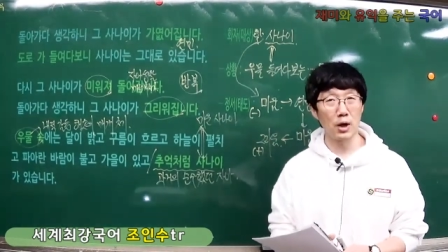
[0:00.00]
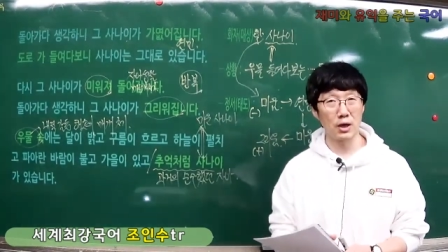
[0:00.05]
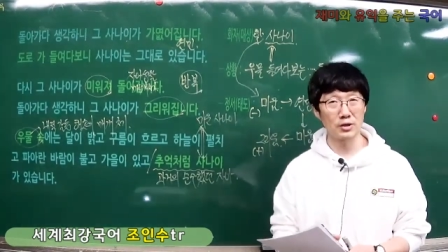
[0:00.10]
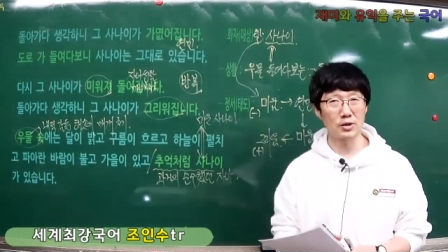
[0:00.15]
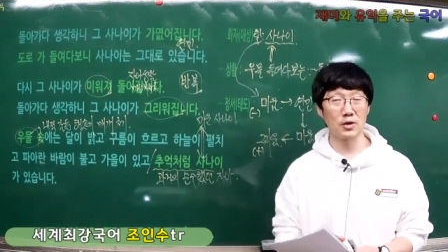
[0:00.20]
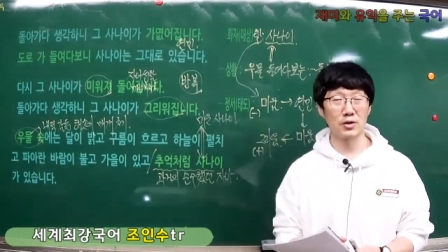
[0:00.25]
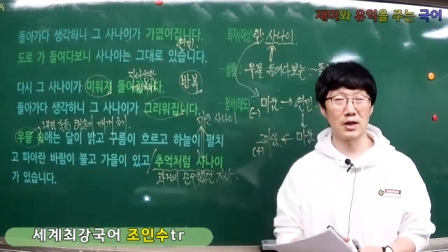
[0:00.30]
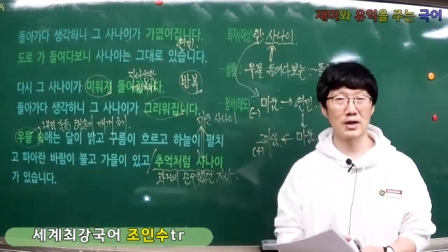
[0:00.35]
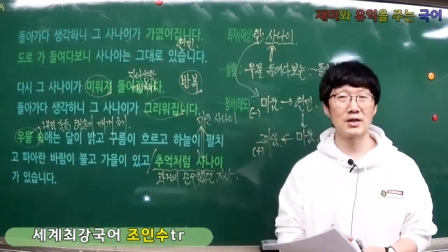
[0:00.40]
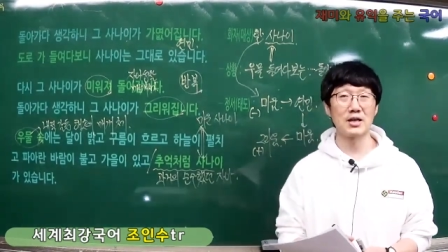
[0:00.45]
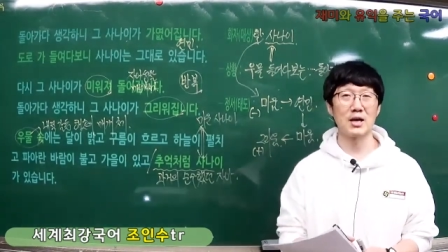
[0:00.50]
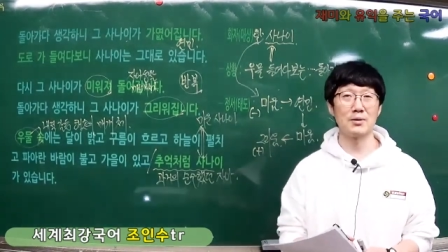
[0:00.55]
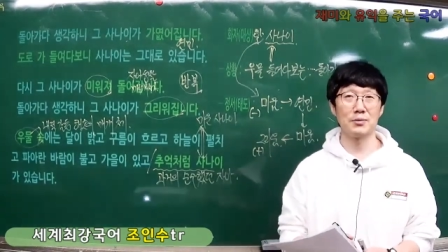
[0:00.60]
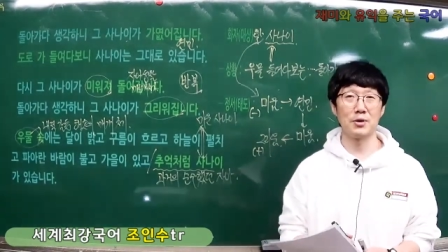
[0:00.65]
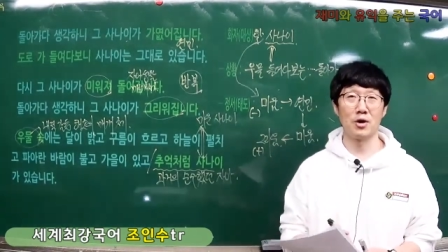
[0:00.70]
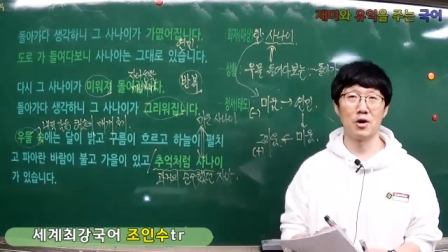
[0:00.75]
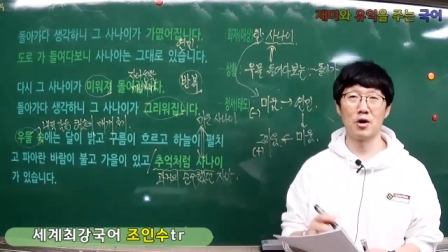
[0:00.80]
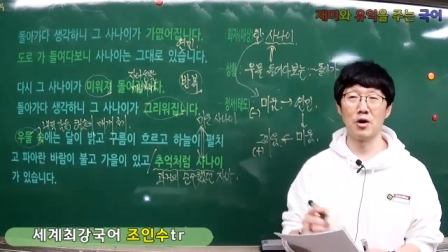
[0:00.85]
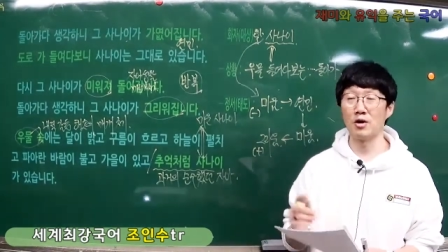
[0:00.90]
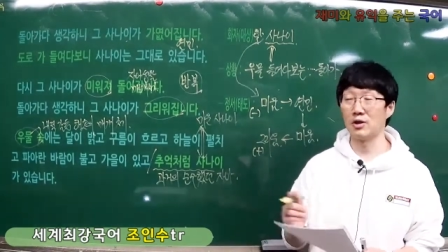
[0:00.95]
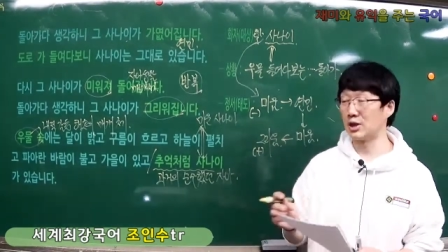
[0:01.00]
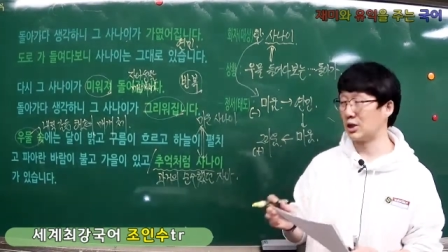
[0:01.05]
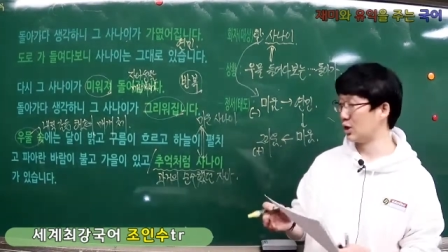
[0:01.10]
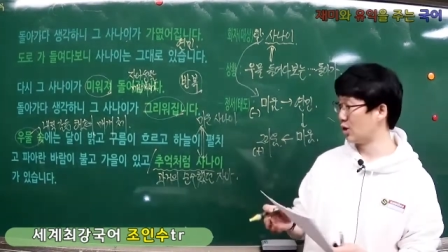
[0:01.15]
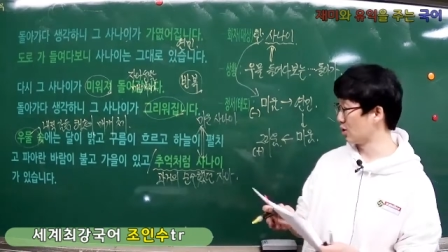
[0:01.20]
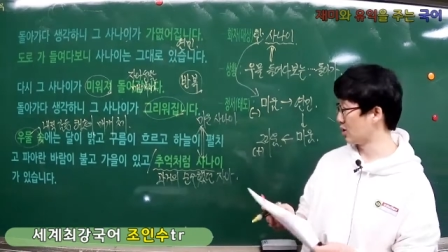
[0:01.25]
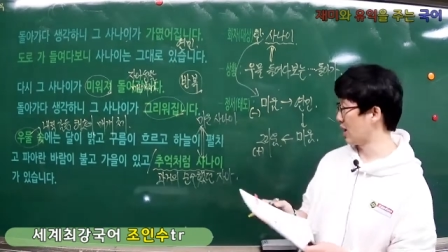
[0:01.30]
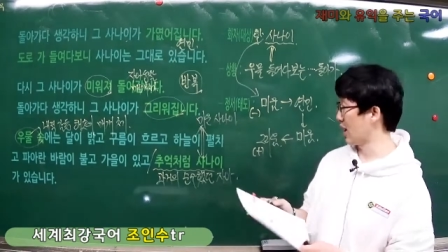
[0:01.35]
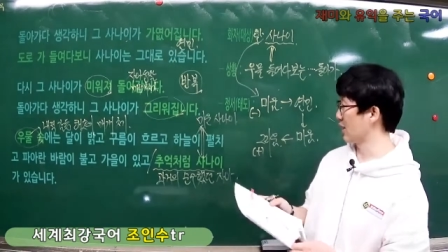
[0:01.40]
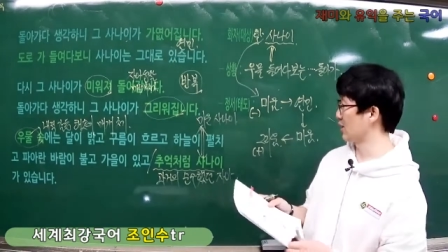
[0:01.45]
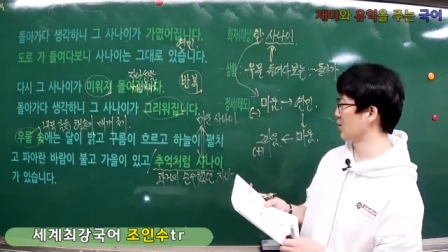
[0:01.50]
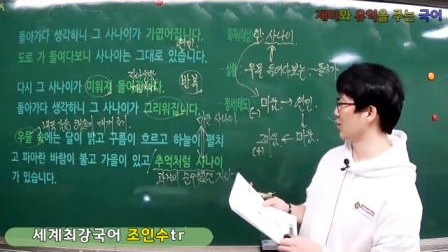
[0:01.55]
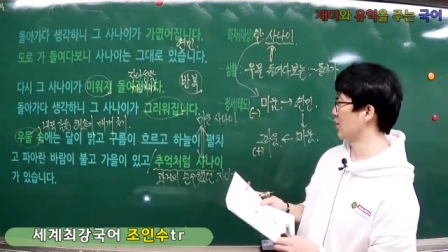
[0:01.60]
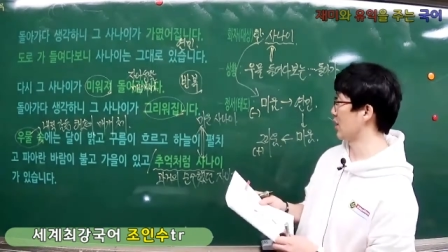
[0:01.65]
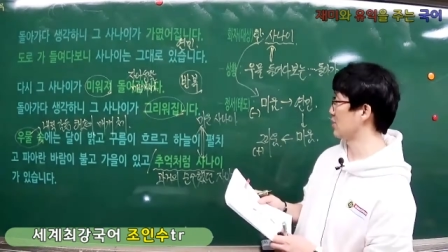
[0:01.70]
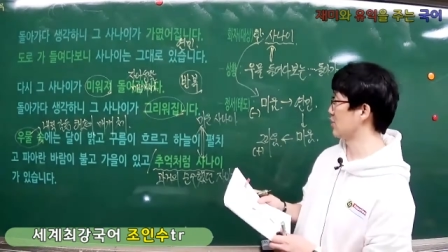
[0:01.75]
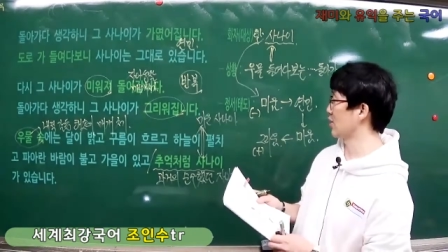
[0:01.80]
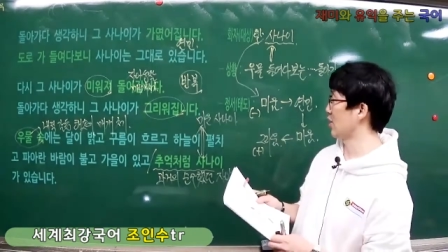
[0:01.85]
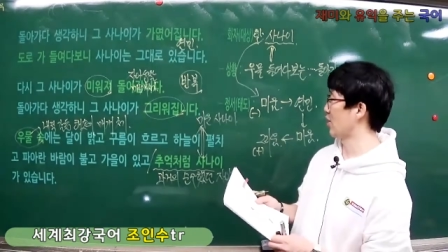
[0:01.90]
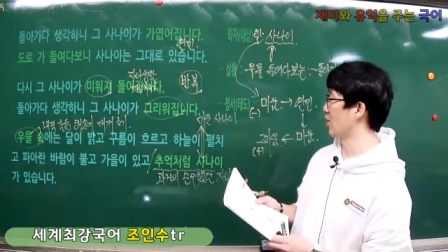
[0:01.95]
해석을 했냐면 이렇게 해석을
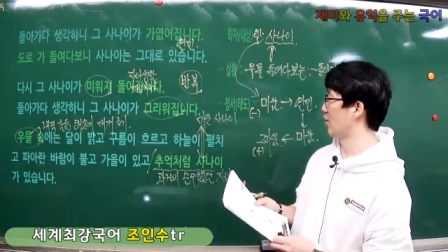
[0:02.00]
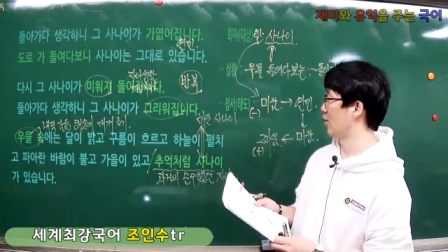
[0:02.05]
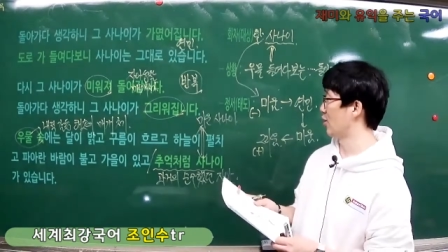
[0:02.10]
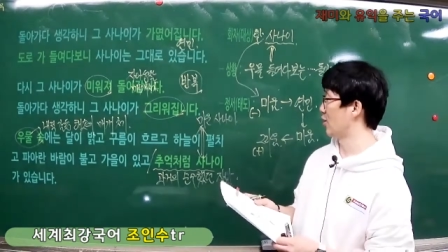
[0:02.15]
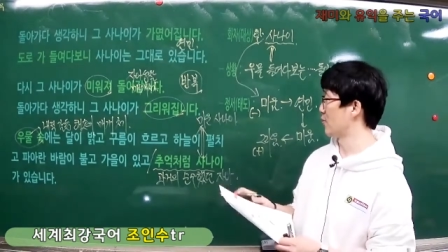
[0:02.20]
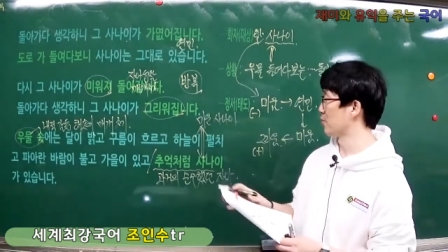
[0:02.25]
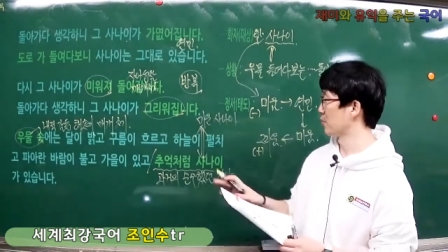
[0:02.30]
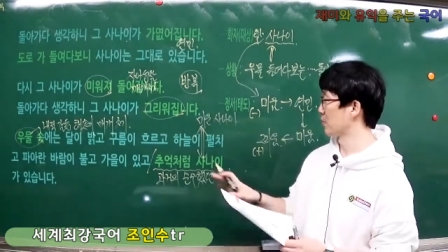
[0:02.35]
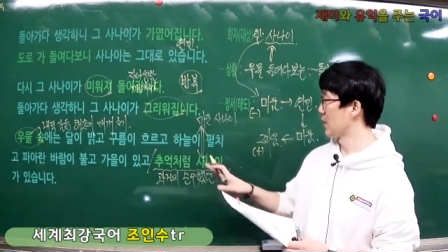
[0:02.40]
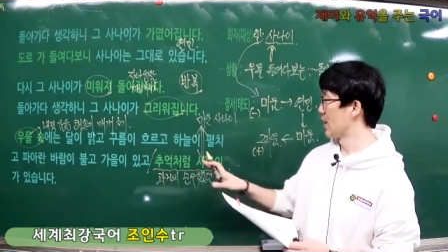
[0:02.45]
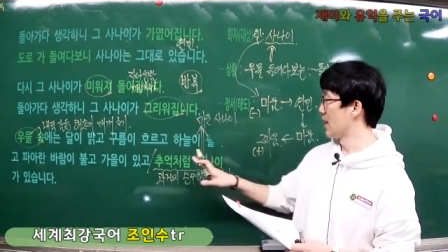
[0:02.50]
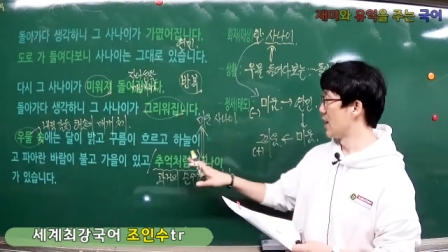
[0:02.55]
했어요.